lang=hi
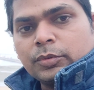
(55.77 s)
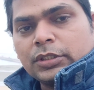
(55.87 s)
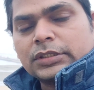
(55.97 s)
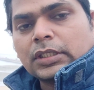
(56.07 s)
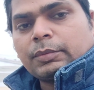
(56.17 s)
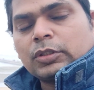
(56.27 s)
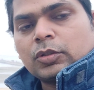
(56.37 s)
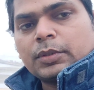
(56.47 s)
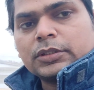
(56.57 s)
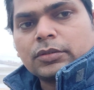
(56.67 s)
पुलिस का
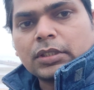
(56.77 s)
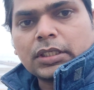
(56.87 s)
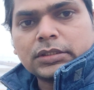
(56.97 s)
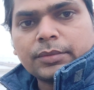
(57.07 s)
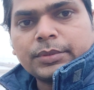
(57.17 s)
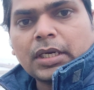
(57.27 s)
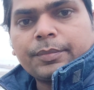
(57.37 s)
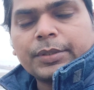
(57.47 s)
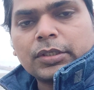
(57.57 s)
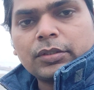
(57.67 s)
बंदोबस्त वगैरह सब
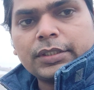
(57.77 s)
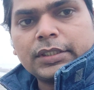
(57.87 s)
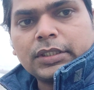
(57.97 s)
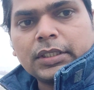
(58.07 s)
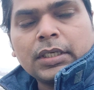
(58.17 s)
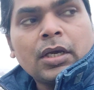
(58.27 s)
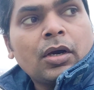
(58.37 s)
यहाँ पर ऑलरेडी है